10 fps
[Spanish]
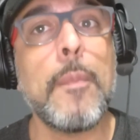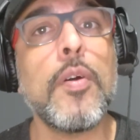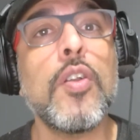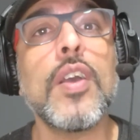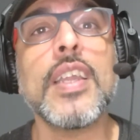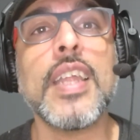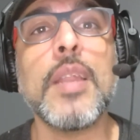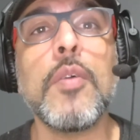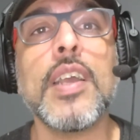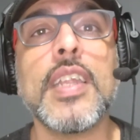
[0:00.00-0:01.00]
Por lo que
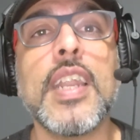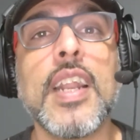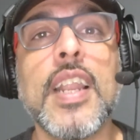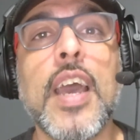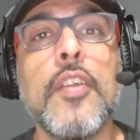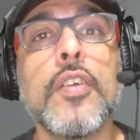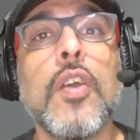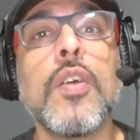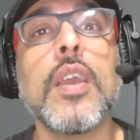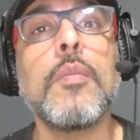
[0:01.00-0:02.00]
tenemos que tener claro que
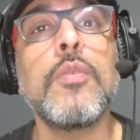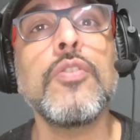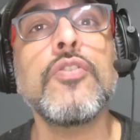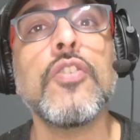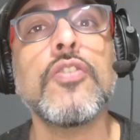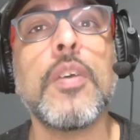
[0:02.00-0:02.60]
aunque muchos